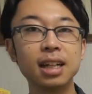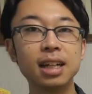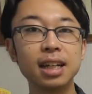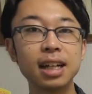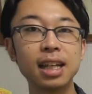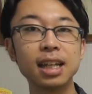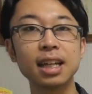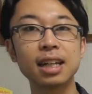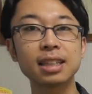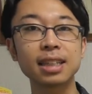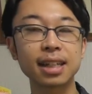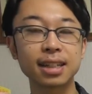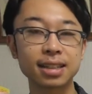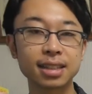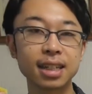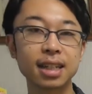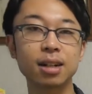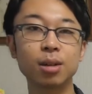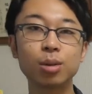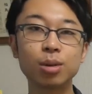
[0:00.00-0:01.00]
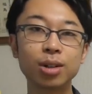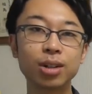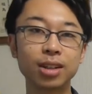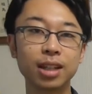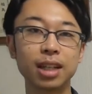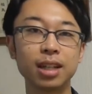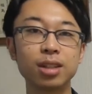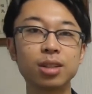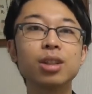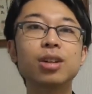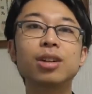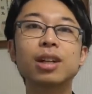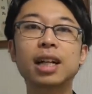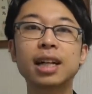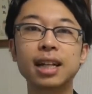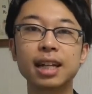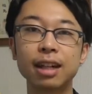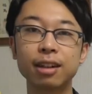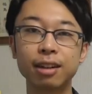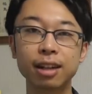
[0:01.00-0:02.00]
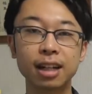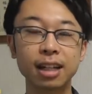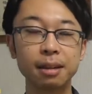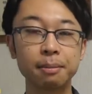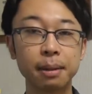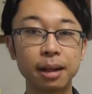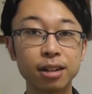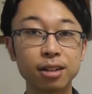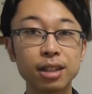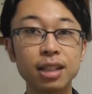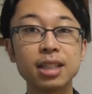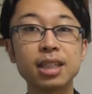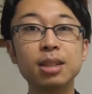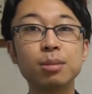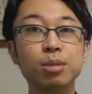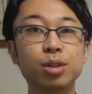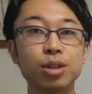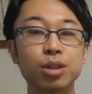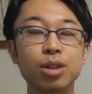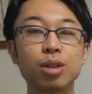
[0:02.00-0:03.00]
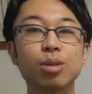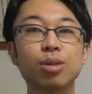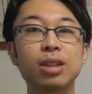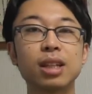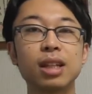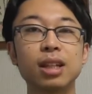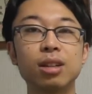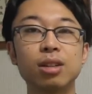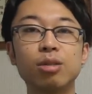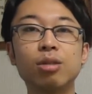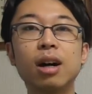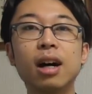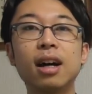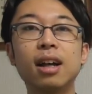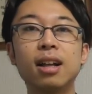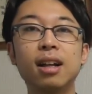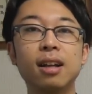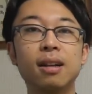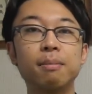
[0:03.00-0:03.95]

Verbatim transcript: リンがたくさん多くなると体の中でマグネシウムの量っていうのは